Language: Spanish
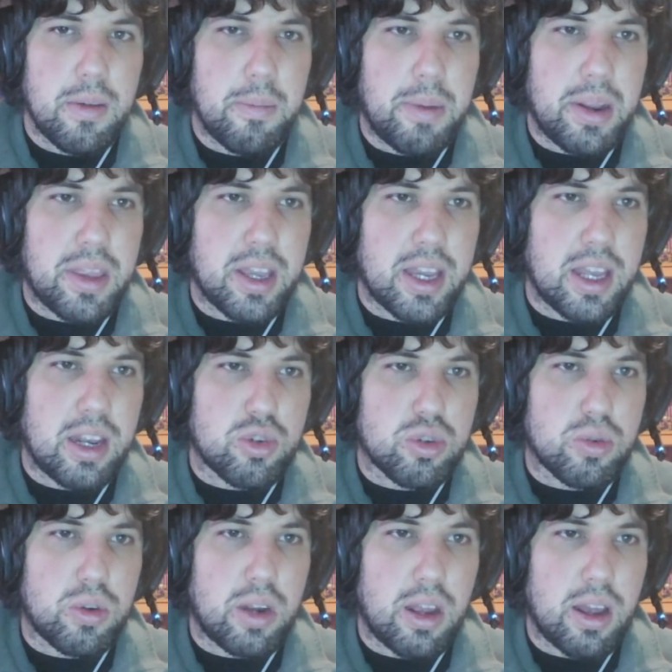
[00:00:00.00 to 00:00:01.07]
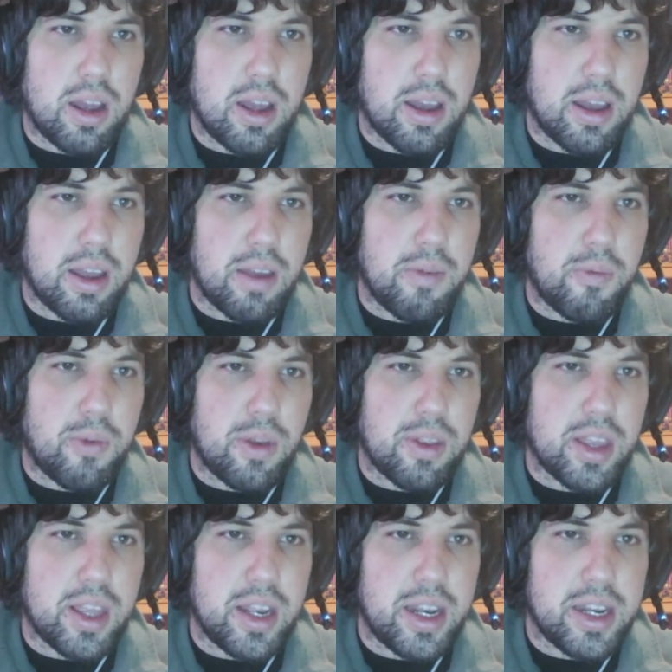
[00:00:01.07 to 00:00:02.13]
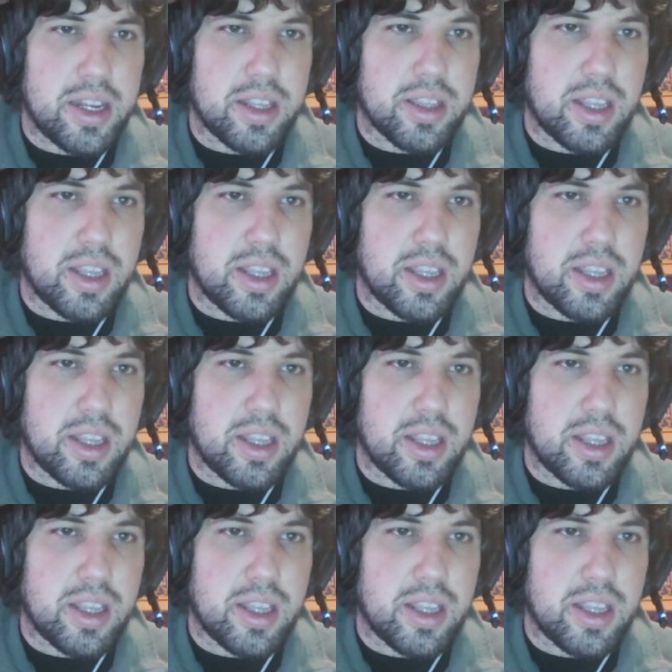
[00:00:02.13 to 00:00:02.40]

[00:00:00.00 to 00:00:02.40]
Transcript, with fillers: parece que la oscura influencia de